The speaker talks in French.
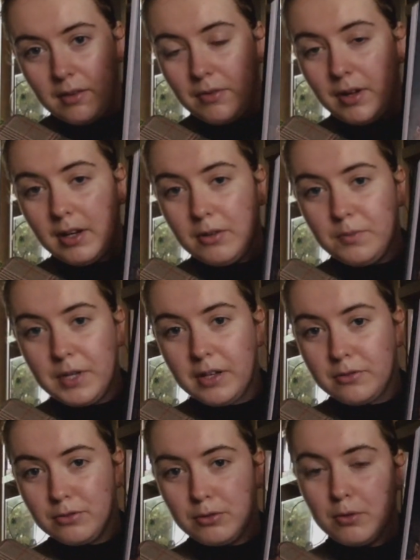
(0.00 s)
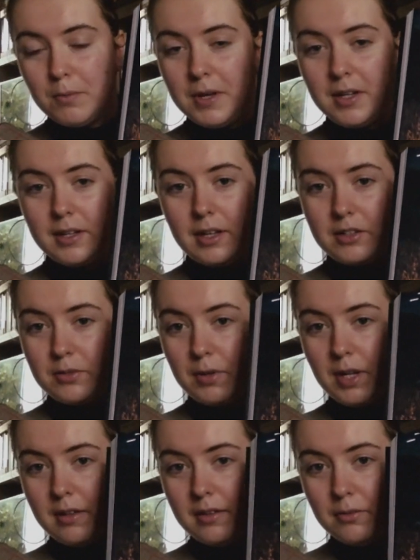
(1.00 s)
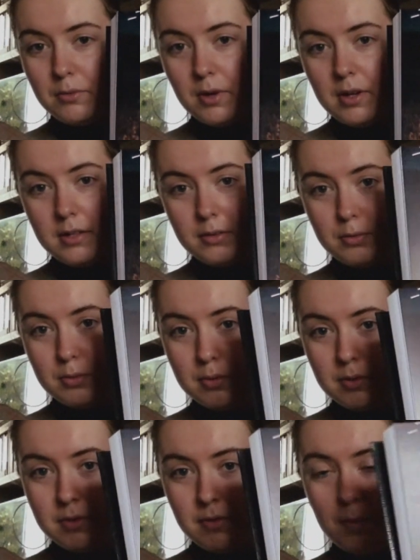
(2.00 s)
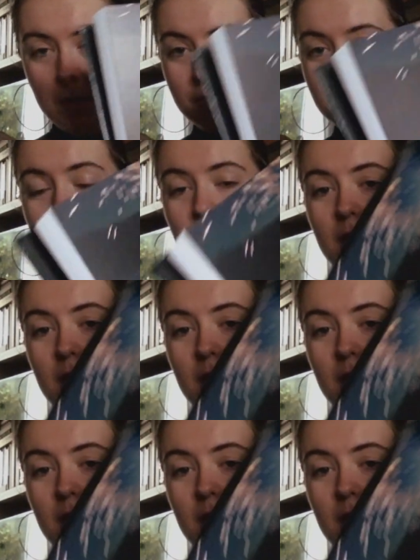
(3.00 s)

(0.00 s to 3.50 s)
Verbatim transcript: enfin, la lumière est juste trop belle et qu'à chaque fois il y a les étoiles et tout. enfin bref.